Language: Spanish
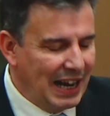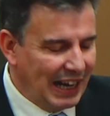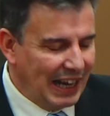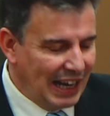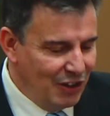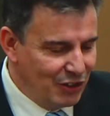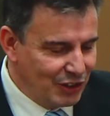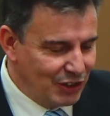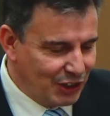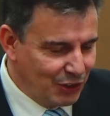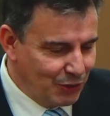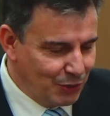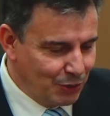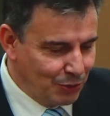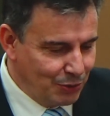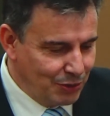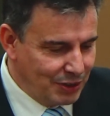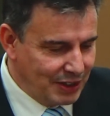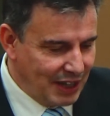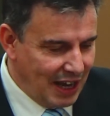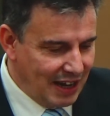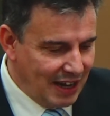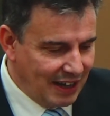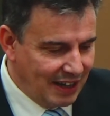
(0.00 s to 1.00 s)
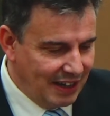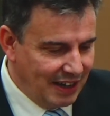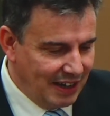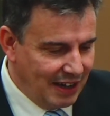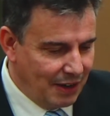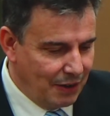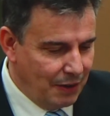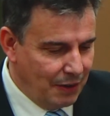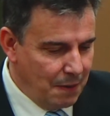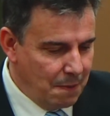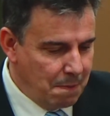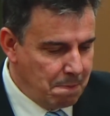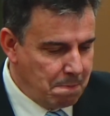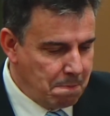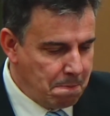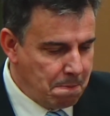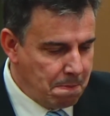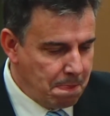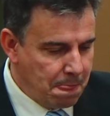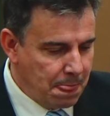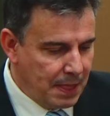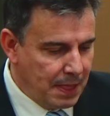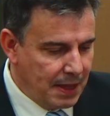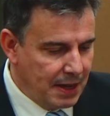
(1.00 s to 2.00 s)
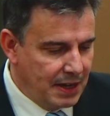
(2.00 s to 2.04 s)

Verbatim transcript: Para aquellos que os gusta el griego,